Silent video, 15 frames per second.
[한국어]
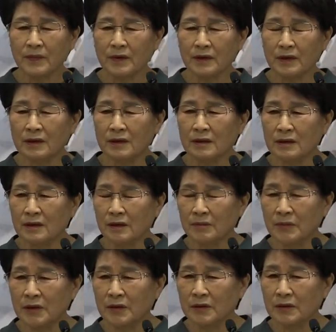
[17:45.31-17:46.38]
자
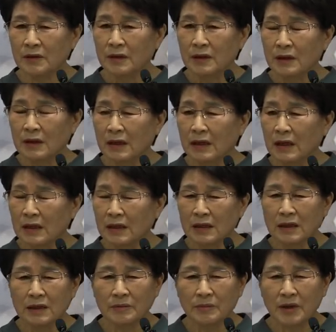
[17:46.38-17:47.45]
그렇다면
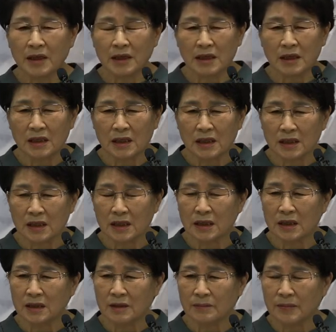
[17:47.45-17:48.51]
하나님의
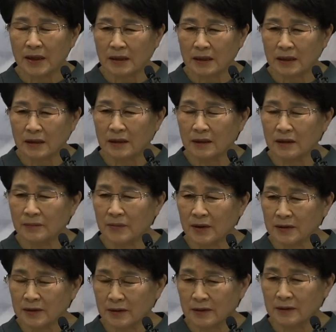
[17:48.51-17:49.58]
인을 받는 그
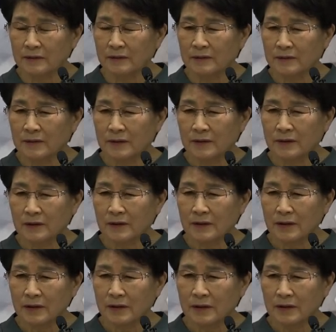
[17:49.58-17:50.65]
백성
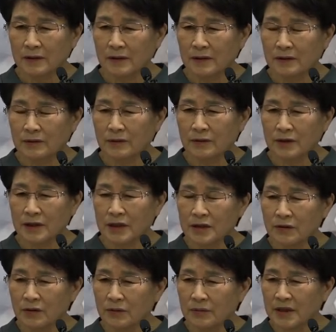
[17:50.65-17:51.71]
결국
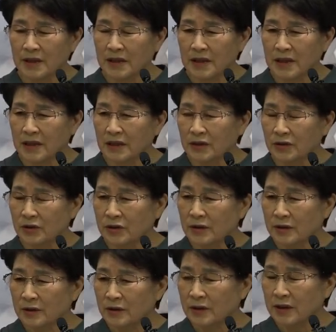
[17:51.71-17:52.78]
일곱 인의
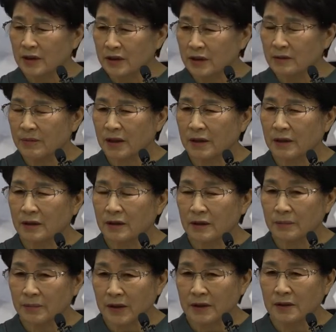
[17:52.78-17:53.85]
인을 받는 그
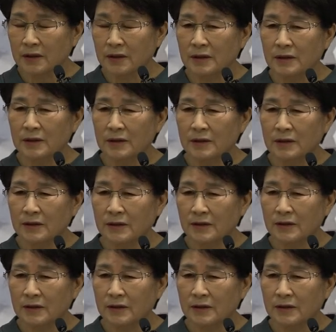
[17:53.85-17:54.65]
백성들은